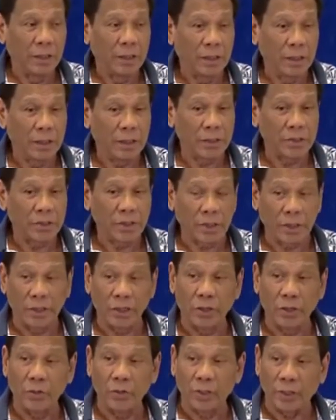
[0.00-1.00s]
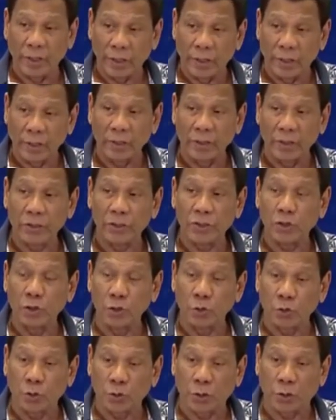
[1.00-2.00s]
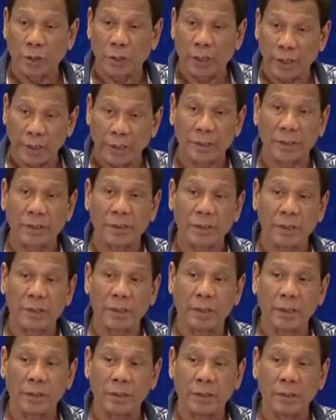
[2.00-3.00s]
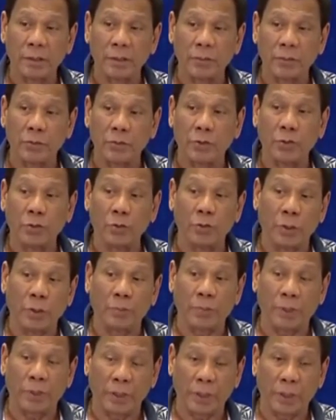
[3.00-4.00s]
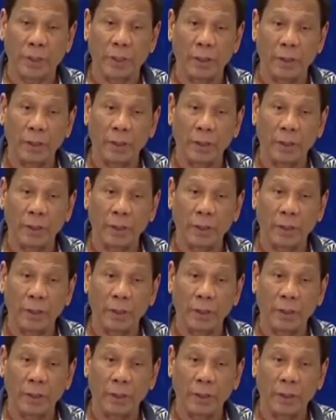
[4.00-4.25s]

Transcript: At saka yung N, it's neutralized. So yun ang patay.